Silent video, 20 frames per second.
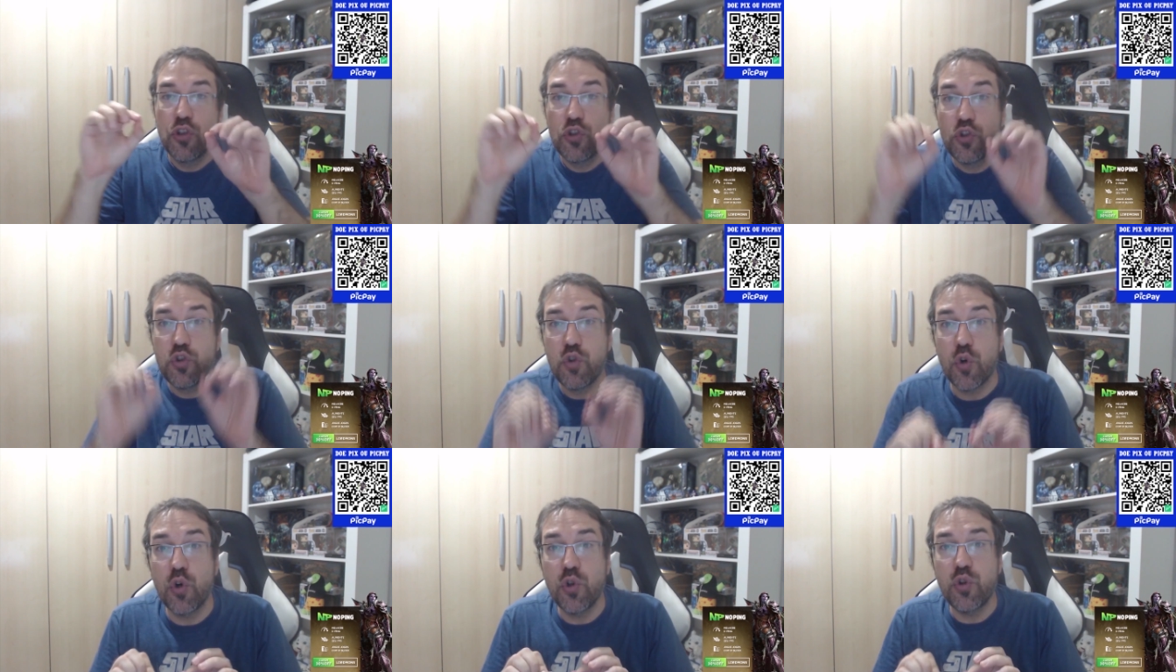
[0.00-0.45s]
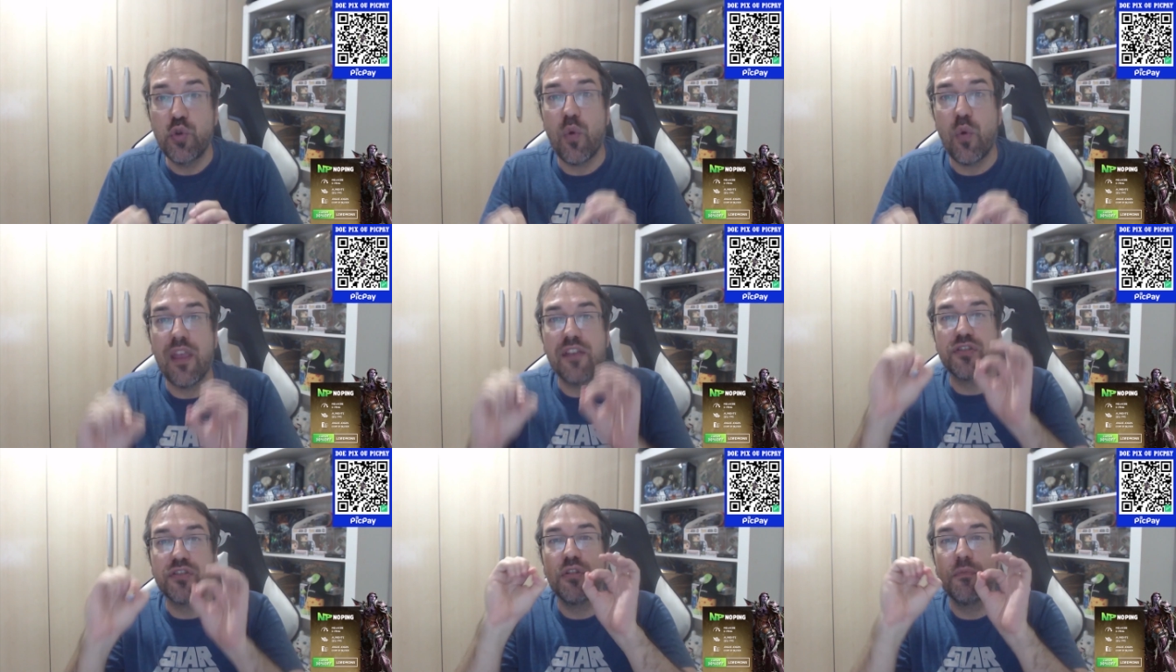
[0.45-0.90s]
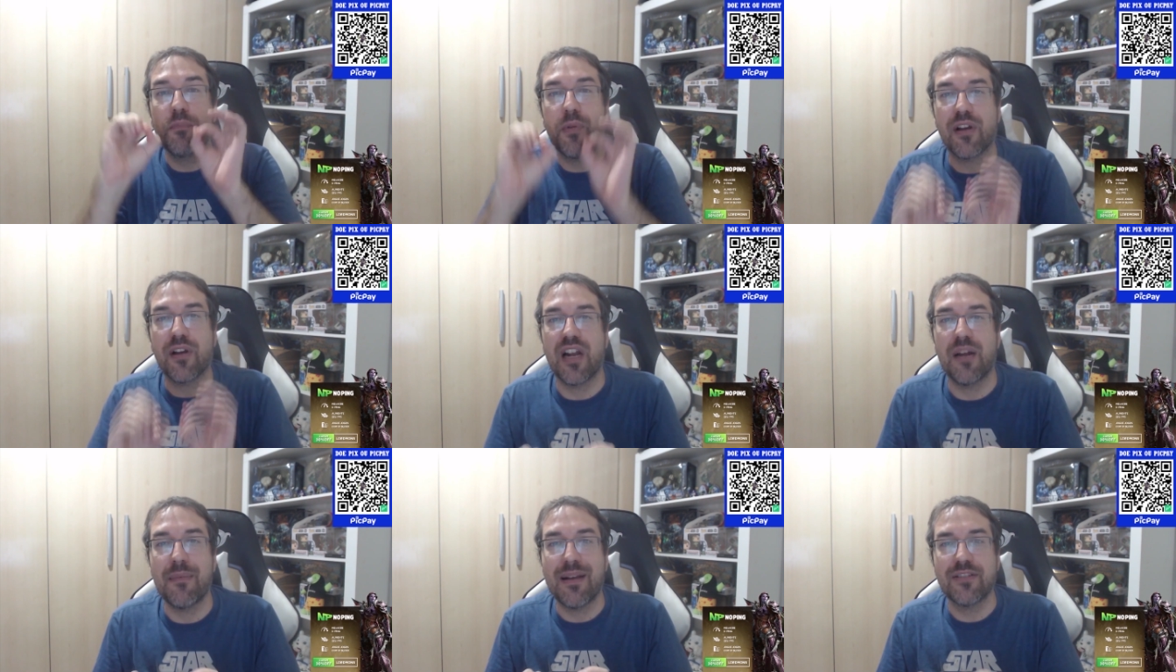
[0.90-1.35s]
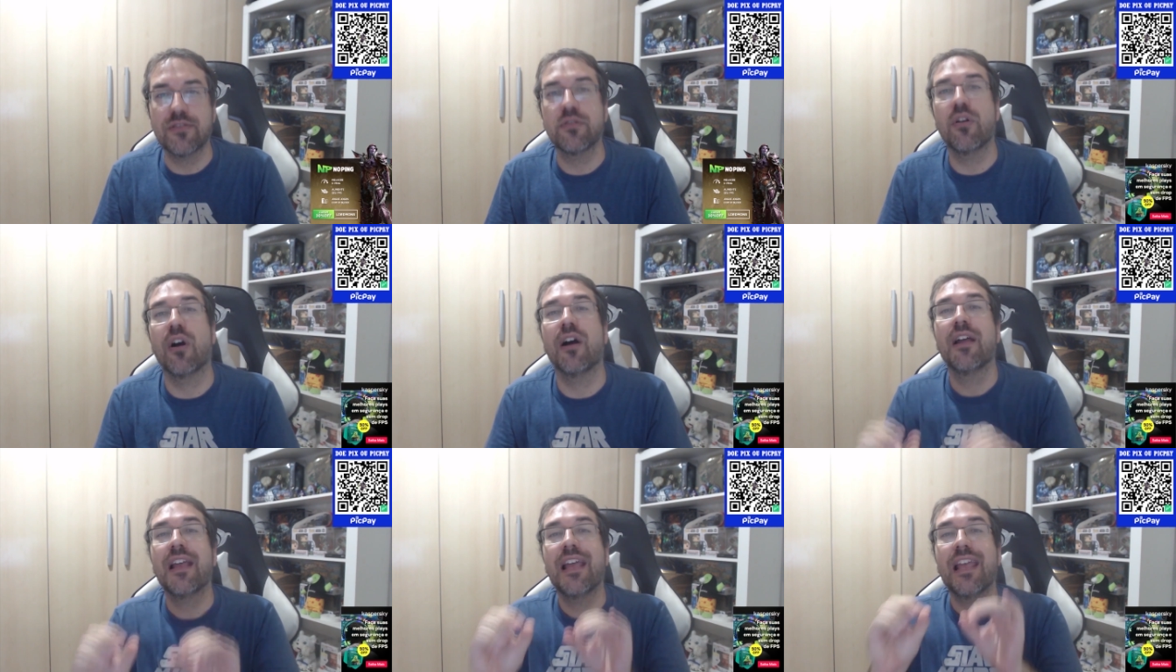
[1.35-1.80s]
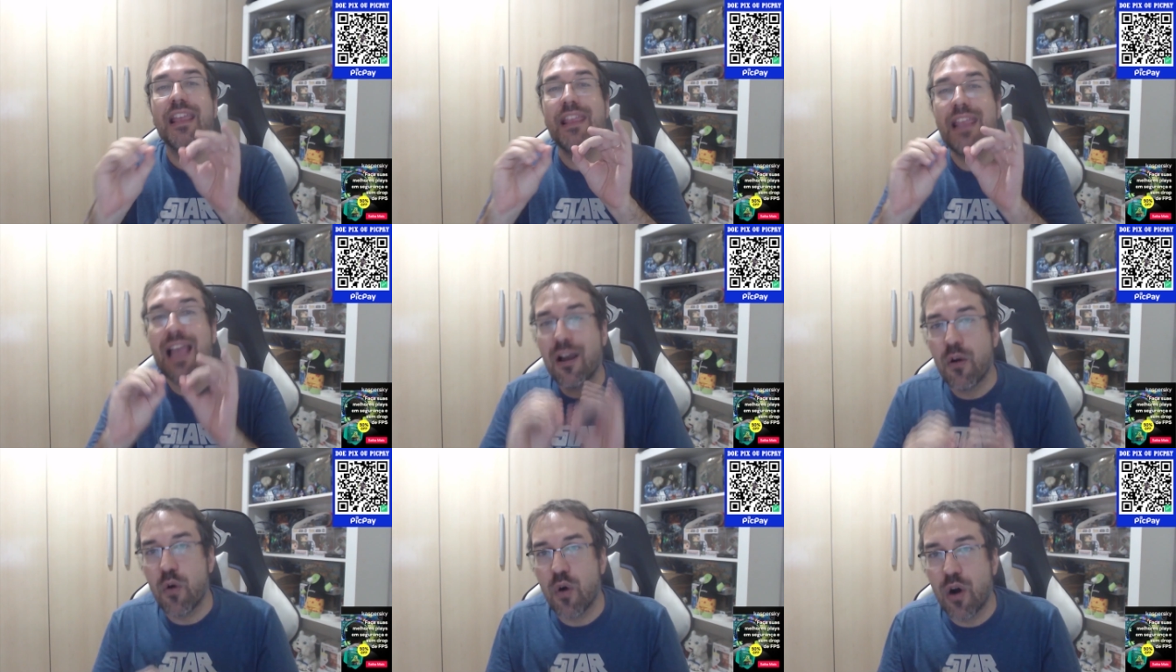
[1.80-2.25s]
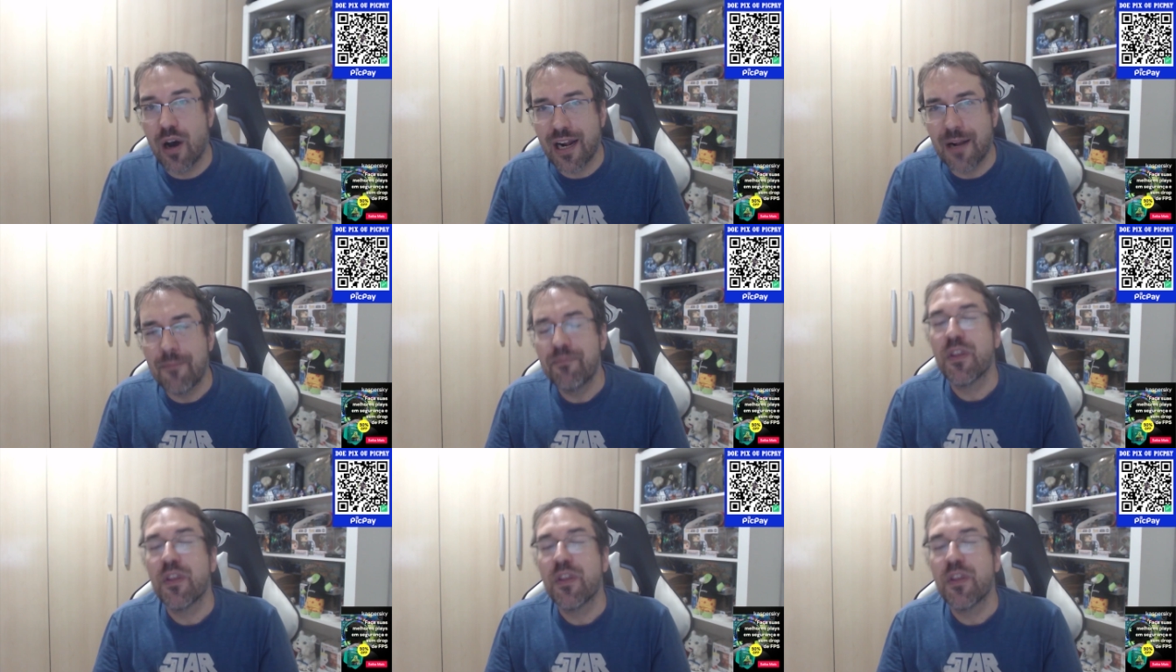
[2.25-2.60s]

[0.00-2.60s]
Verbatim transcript: Tudo isso num programa só. E agora,